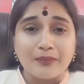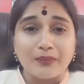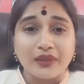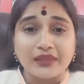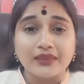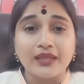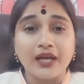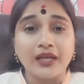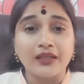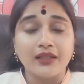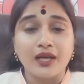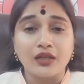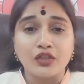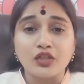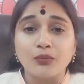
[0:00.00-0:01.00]
పెద్ద ఆయన
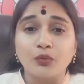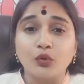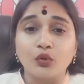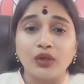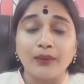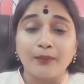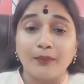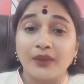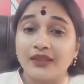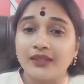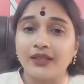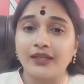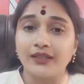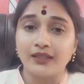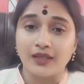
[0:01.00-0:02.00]
అని చెప్పుకునే
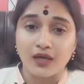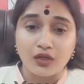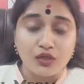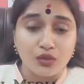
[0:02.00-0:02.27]
పెద్దిరెడ్డి గారు